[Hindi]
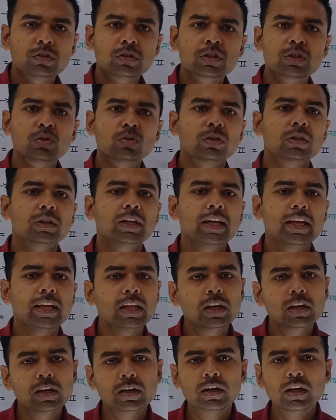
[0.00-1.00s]
जिस युद्ध ने
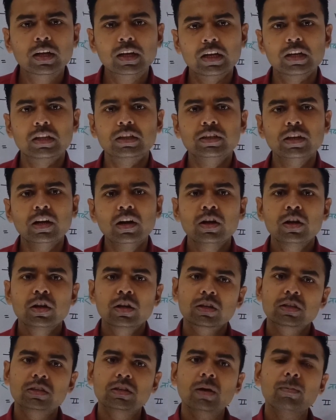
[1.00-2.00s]
यह निर्णय कर दिया
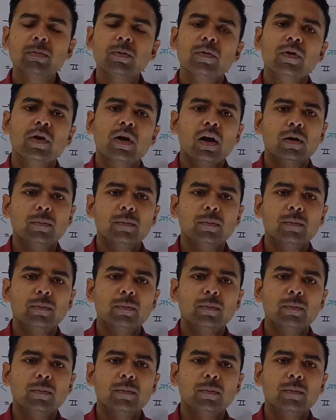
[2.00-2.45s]
कि अब